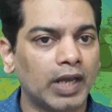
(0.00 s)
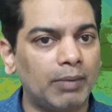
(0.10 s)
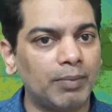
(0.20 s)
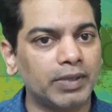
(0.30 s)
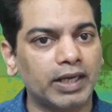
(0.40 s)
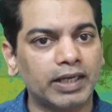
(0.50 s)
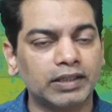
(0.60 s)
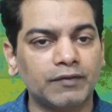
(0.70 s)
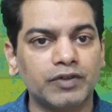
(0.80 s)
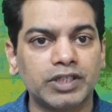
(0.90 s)
अब हम क्या
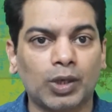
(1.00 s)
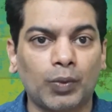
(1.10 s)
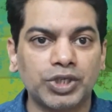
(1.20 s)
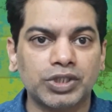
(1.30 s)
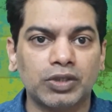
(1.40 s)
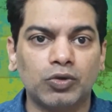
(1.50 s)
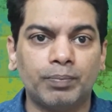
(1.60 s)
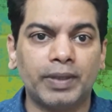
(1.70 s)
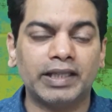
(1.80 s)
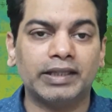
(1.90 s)
करते हैं फिर से क्वेश्चन को
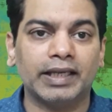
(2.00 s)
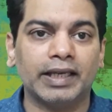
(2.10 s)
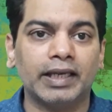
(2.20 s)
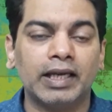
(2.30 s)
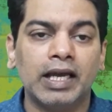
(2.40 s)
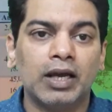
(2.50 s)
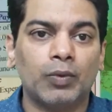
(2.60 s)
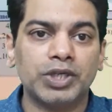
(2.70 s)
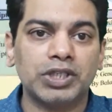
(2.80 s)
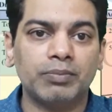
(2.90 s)
पढ़ते हैं
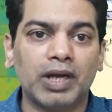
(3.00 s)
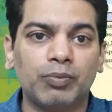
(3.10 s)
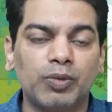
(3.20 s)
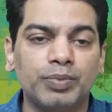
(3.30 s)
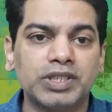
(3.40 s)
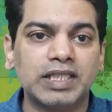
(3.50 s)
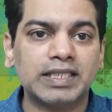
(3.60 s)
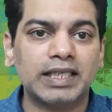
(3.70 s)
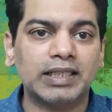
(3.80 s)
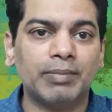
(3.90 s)
क्वेश्चन में आपको पिछले
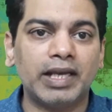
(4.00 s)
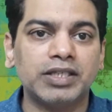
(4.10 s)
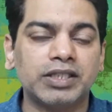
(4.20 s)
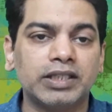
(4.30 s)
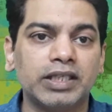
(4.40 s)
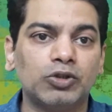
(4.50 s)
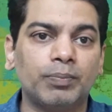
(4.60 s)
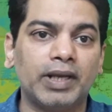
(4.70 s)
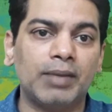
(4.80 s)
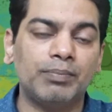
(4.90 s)
साल की बैलेंस शीट दी है तो
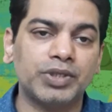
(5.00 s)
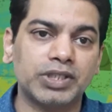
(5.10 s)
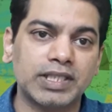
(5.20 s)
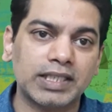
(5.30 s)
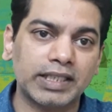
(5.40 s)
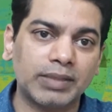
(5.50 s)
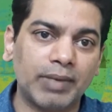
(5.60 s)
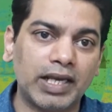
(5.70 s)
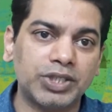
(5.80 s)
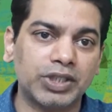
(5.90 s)
पहले हम पिछले साल की
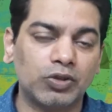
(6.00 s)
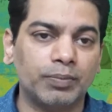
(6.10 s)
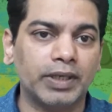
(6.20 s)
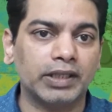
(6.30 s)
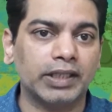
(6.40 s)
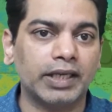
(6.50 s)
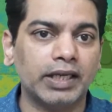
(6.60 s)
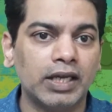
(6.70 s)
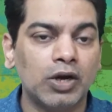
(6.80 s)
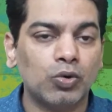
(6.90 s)
बैलेंस शीट को पढ़ते हैं
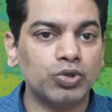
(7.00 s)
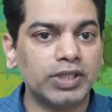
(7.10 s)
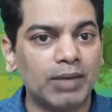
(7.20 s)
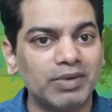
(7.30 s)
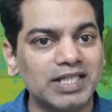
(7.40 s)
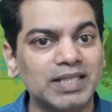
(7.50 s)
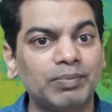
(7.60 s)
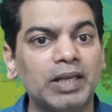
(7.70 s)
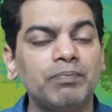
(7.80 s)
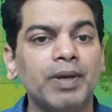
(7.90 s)
उसे हम
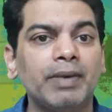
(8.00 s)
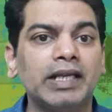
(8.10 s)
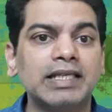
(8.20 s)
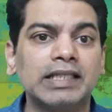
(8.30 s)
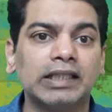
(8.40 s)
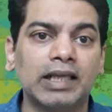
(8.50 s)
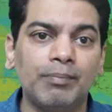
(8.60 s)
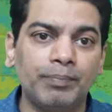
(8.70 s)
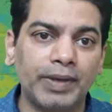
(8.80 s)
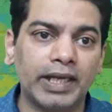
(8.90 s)
रिसिप्ट एंड पेमेंट के साथ
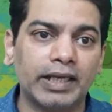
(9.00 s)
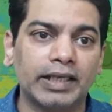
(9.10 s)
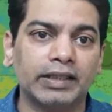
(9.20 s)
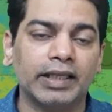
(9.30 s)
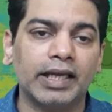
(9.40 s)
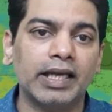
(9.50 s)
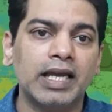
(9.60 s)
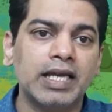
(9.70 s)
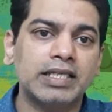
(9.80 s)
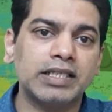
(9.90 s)
कंपेयर करते हैं
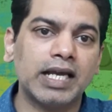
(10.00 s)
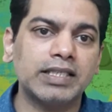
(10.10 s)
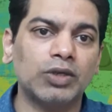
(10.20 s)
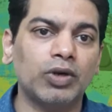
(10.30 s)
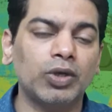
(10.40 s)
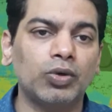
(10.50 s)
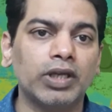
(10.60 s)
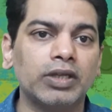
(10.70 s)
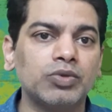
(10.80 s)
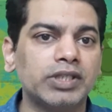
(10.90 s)
जहां जरूरी
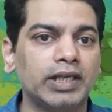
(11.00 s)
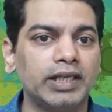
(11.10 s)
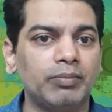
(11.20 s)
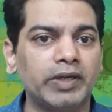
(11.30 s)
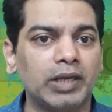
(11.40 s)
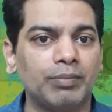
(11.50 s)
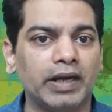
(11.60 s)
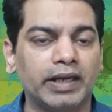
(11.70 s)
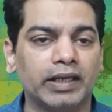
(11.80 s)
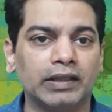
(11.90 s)
होगी उसके लिए हम टिक
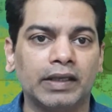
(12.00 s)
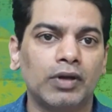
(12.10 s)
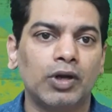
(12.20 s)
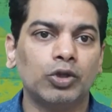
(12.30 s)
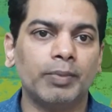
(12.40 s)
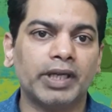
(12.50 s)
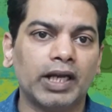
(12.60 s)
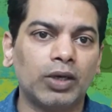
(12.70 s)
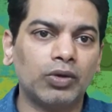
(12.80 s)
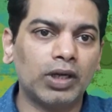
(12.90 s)
मार्क करते हैं तो मैं क्या
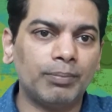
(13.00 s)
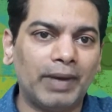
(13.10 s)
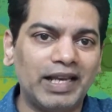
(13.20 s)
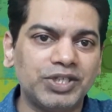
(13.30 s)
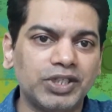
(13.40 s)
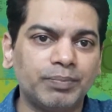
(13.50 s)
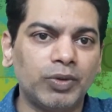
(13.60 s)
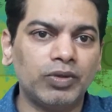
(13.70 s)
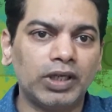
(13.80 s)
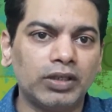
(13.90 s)
करूंगा बैलेंस शीट
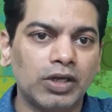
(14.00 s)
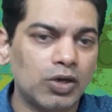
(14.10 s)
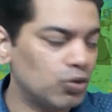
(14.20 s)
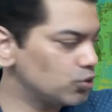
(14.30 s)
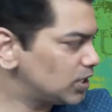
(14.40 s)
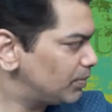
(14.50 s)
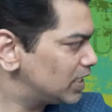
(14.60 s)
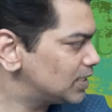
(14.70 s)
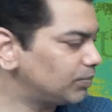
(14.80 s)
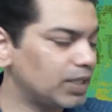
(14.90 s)
पढ़ूंगा उसे मैं
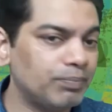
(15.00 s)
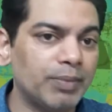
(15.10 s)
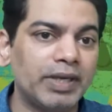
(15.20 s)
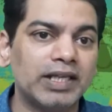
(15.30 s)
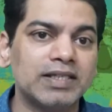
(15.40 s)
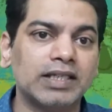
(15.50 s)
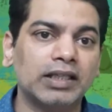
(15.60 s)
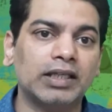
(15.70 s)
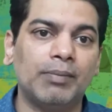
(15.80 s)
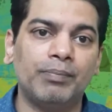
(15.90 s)
रिसिप्टेंट पेमेंट के
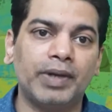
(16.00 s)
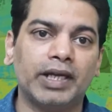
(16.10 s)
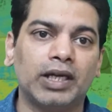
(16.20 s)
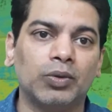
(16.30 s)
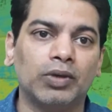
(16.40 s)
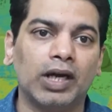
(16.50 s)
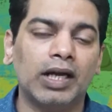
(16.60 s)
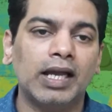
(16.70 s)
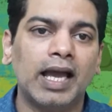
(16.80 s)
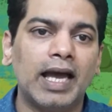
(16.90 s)
साथ कंपेयर करूंगा
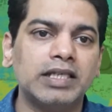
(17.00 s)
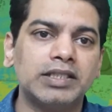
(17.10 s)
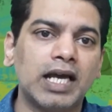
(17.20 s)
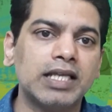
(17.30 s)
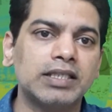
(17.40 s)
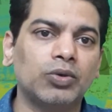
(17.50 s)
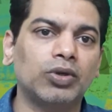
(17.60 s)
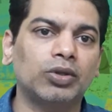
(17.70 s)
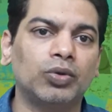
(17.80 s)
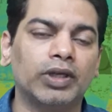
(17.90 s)
एंड जहां
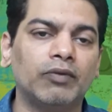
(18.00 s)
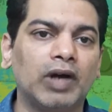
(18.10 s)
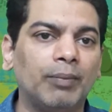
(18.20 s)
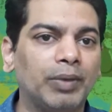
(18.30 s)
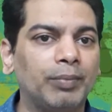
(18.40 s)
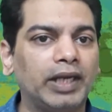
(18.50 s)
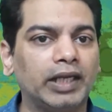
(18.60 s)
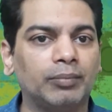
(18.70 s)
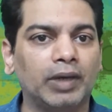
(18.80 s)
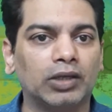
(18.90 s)
जरूरत होगी वहां पर मैं
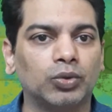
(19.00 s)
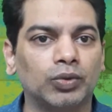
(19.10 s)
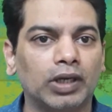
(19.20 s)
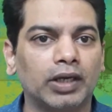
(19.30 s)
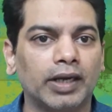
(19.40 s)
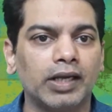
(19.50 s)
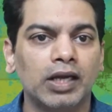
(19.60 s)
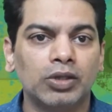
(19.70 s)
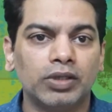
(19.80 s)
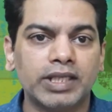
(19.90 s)
टिक मार्क दूंगा राइट
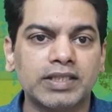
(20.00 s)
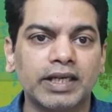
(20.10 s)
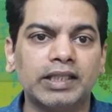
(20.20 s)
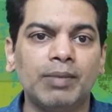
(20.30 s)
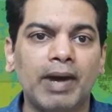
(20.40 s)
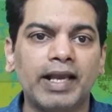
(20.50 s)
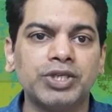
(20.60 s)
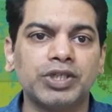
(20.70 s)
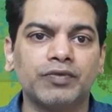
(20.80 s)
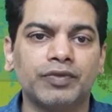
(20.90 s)
तो लेट्स रीड द बैलेंस
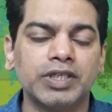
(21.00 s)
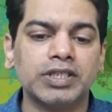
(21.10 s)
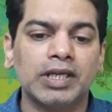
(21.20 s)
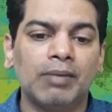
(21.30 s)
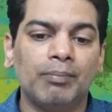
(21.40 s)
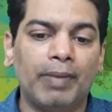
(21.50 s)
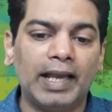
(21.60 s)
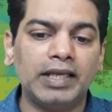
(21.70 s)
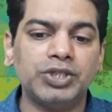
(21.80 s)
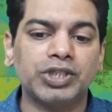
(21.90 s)
शीट फर्स्ट
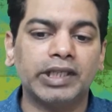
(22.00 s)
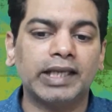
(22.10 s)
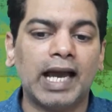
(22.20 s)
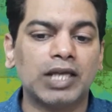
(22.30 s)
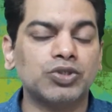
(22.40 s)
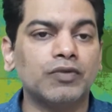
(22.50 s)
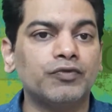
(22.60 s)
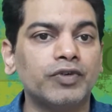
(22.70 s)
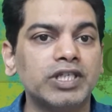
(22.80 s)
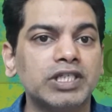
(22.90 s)
बैलेंस शीट एज ऑन
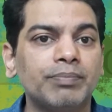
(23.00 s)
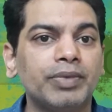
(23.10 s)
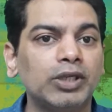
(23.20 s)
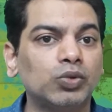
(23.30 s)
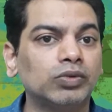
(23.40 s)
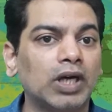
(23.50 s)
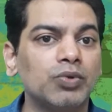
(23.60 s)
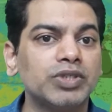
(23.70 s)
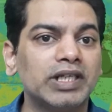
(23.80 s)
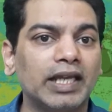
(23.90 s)
फर्स्ट अप्रैल
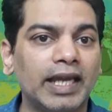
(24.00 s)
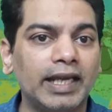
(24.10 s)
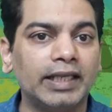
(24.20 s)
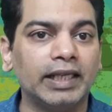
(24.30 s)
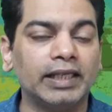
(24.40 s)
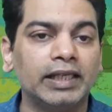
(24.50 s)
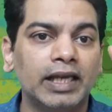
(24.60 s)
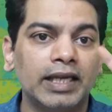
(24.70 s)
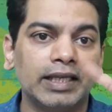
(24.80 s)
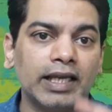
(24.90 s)

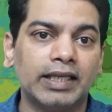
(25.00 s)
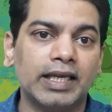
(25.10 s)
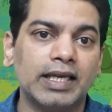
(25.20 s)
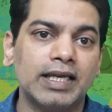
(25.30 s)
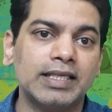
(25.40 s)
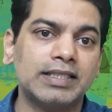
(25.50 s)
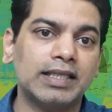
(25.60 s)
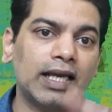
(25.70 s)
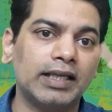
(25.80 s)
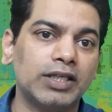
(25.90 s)
2018 यानी कि इस
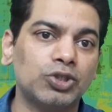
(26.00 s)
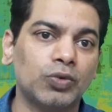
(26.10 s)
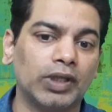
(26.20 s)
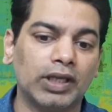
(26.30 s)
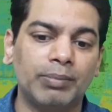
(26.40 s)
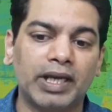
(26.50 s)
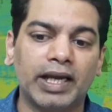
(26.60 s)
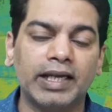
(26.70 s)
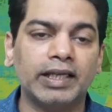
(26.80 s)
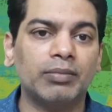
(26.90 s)
साल की शुरुआत अभी
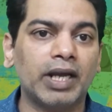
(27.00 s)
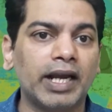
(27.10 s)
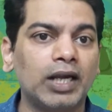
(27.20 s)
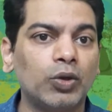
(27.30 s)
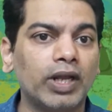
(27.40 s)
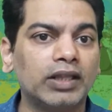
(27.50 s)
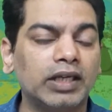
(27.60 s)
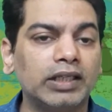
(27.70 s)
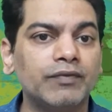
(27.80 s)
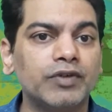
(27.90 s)
करंट ईयर हमारा एंड हो रहा है
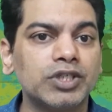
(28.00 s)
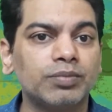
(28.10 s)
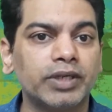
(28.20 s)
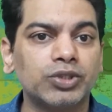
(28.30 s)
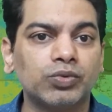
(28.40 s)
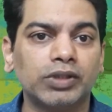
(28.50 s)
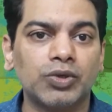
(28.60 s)
थर्टी फर्स्ट मार्च टू